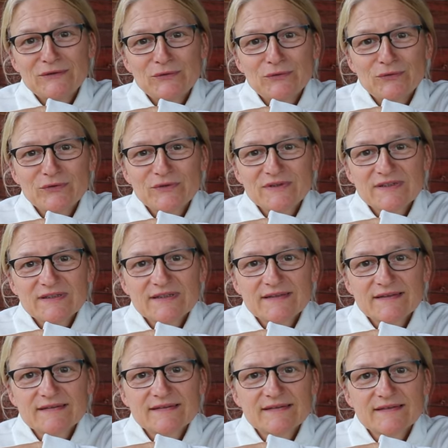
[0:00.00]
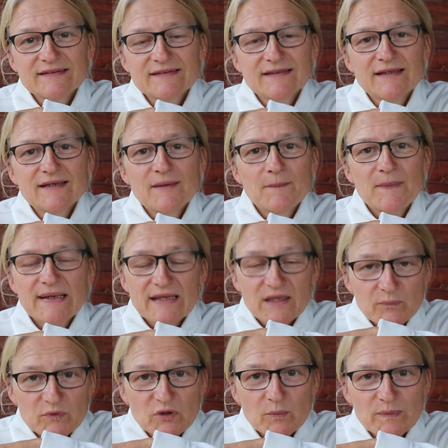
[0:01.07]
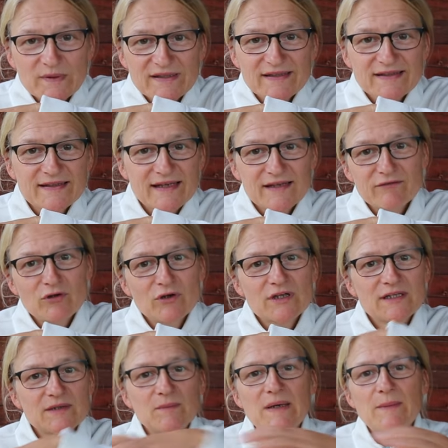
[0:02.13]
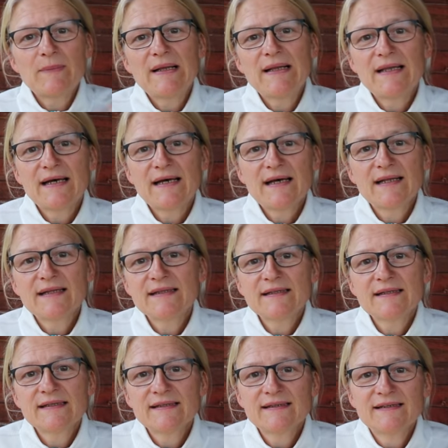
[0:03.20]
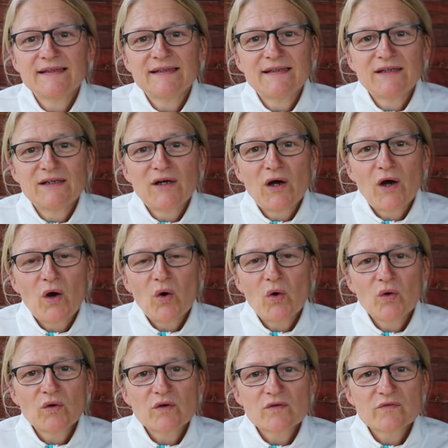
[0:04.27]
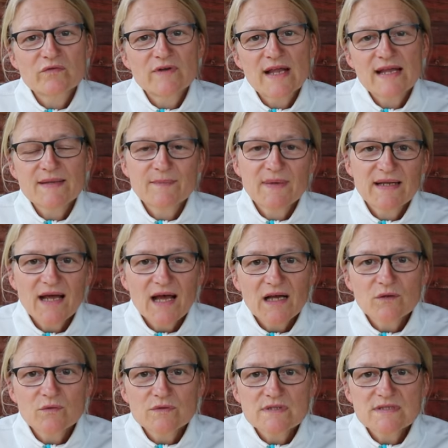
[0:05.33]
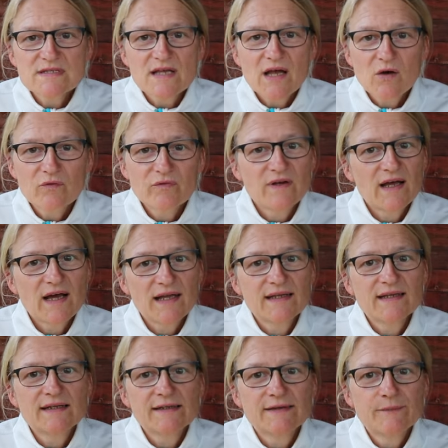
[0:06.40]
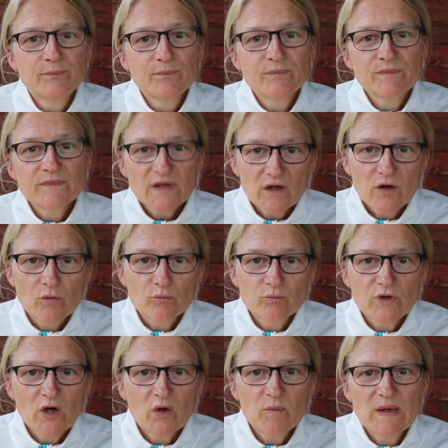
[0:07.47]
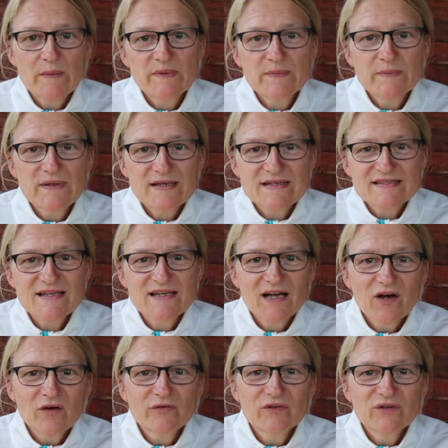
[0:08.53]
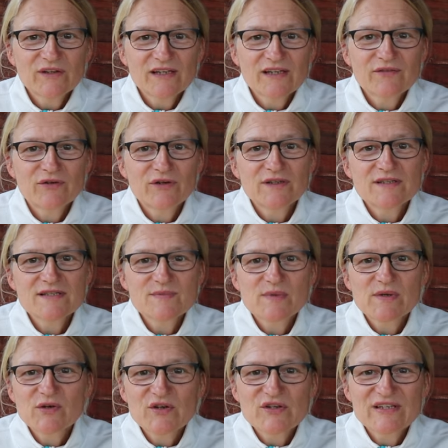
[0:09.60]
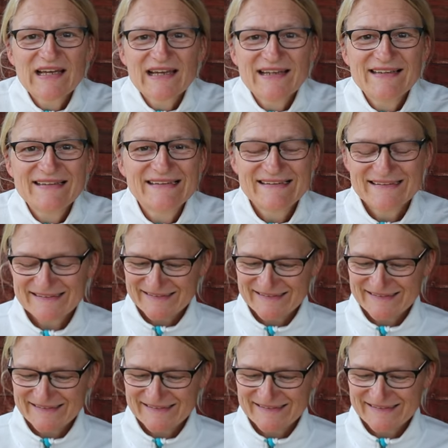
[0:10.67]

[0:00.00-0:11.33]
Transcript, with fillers: und meinen Laptop in den drei Wochen immer mal laden und vielleicht meine Akkus aufladen ja, darum habe ich mir das gekauft und ich wollte es mit euch teilen.